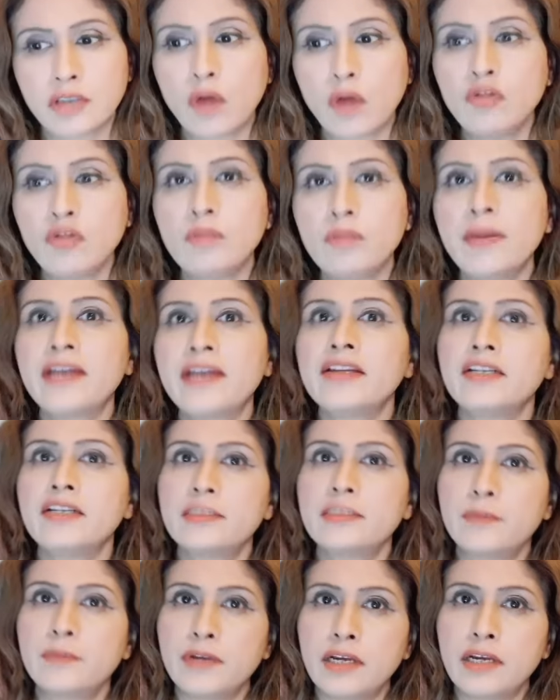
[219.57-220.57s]
साउंड
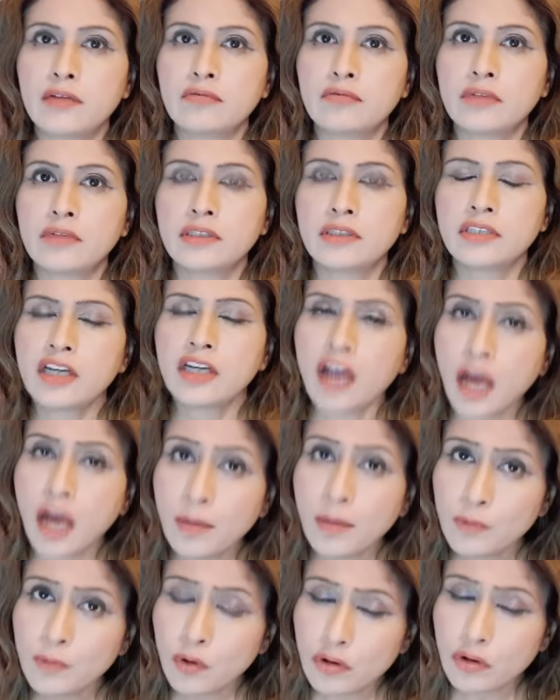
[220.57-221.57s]
बैरियर्स ब्रेक हुए सर
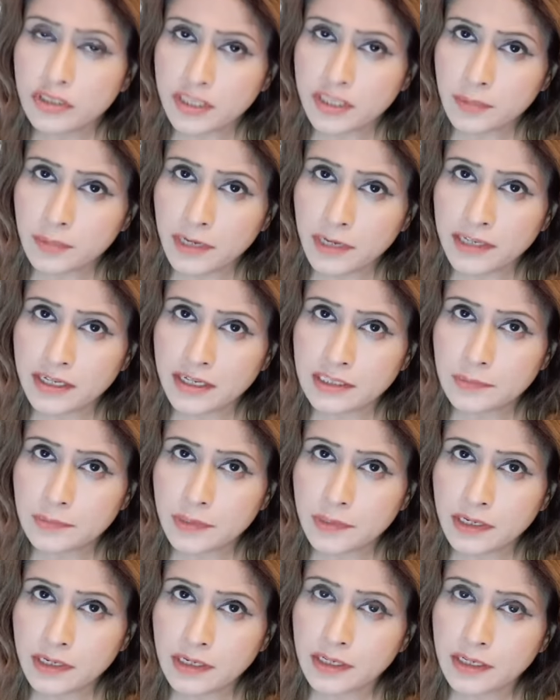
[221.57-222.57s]
हम कौन से बैरियर्स
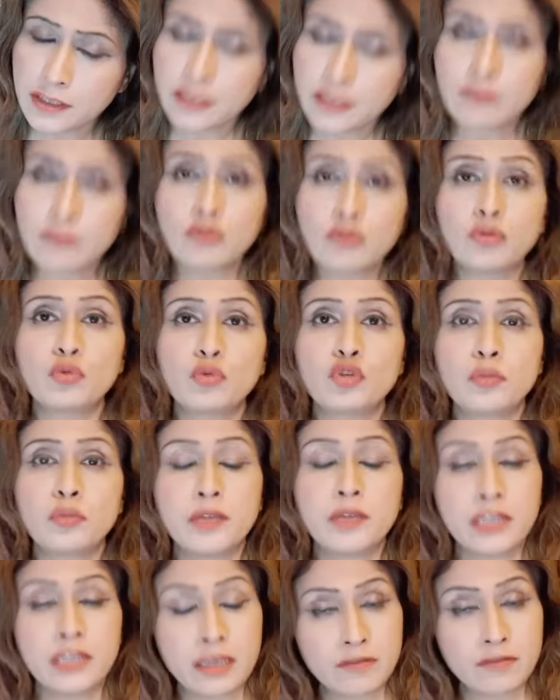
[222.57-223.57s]
ब्रेक करते हैं वो तो कुछ
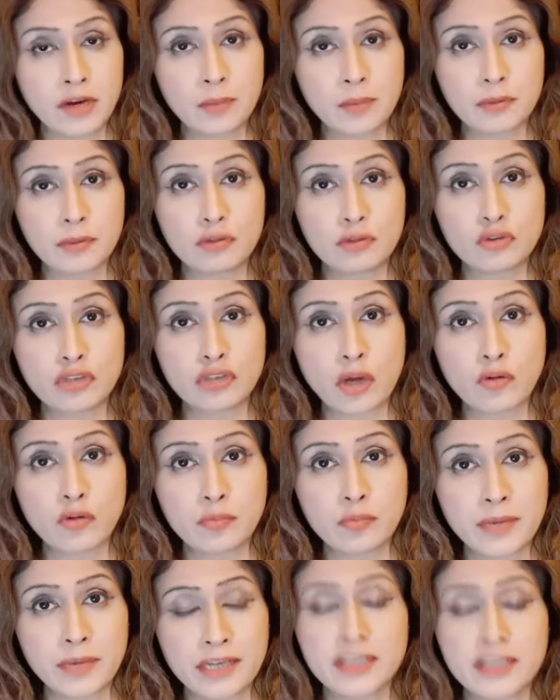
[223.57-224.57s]
भी नहीं है वहाँ पे तो
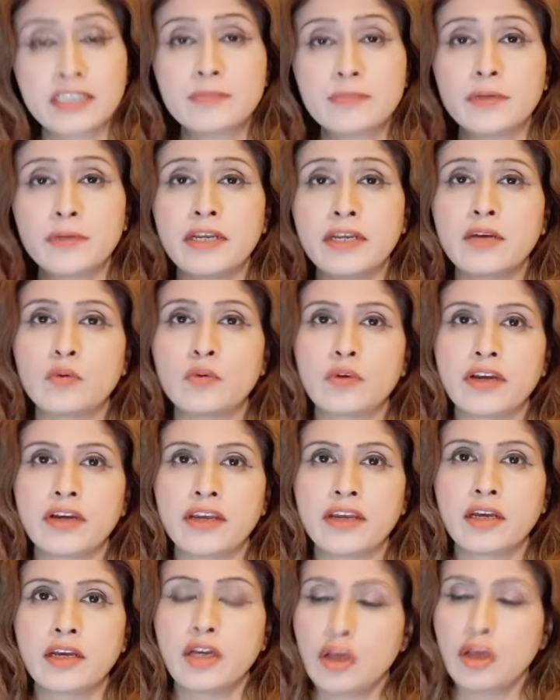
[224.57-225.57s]
साउंड बैरियर्स ब्रेक हो
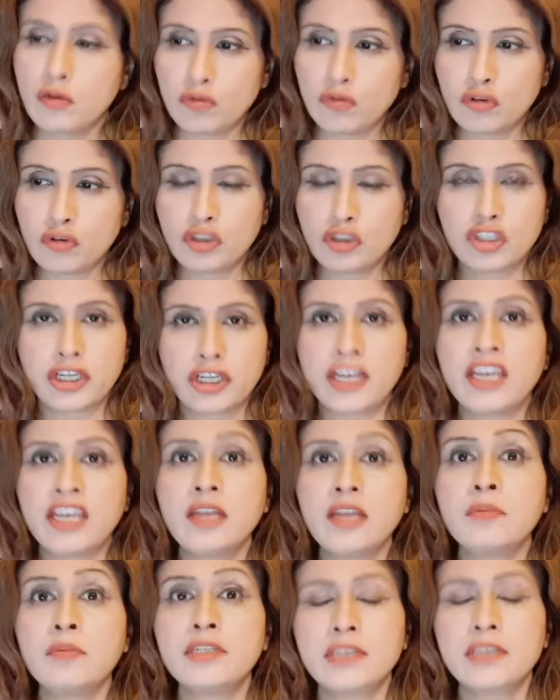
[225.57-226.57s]
गए वो कोई
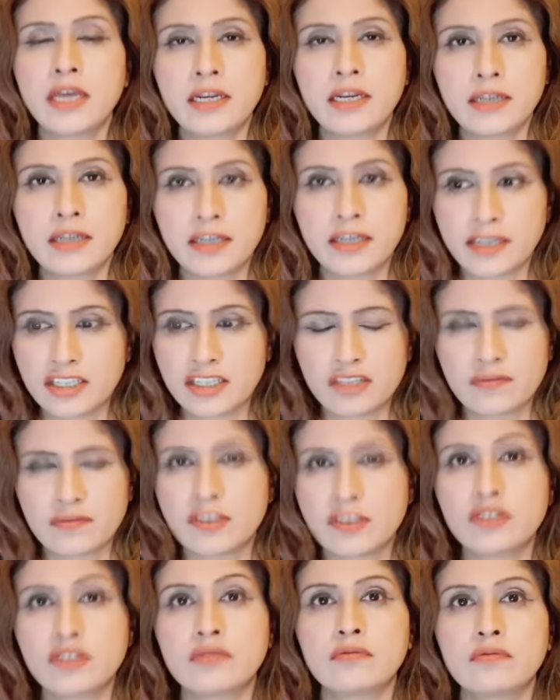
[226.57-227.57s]
शाहीन मिज़ाइल का टेस्ट
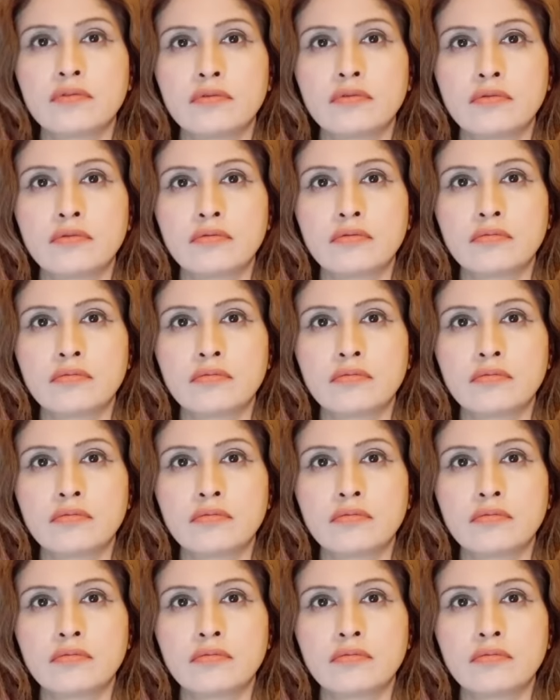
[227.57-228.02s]
वेस्ट वो